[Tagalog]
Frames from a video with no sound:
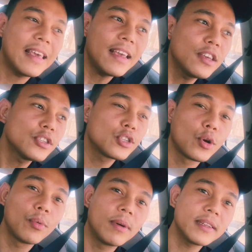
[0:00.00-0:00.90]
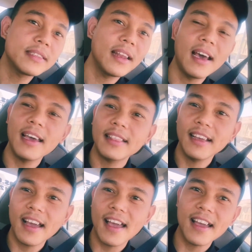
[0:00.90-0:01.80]
Thank you so much sa lahat
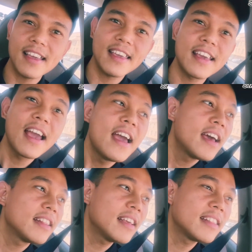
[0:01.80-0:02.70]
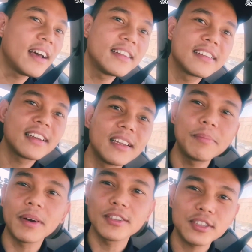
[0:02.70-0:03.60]
ng aking
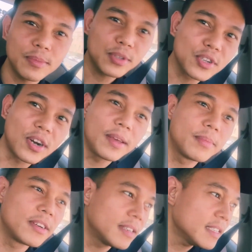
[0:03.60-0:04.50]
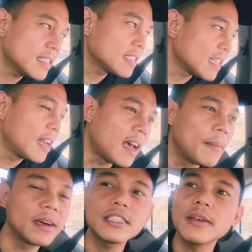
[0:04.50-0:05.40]
nadadagdagan pang subscribers.
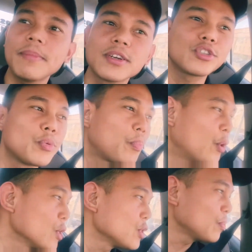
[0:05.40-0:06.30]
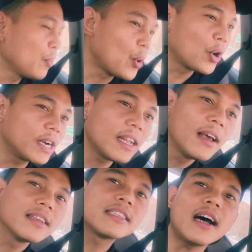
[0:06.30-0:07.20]
Salamat sa pag-support, support
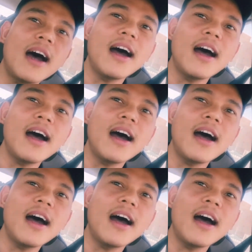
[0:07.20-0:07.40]
sa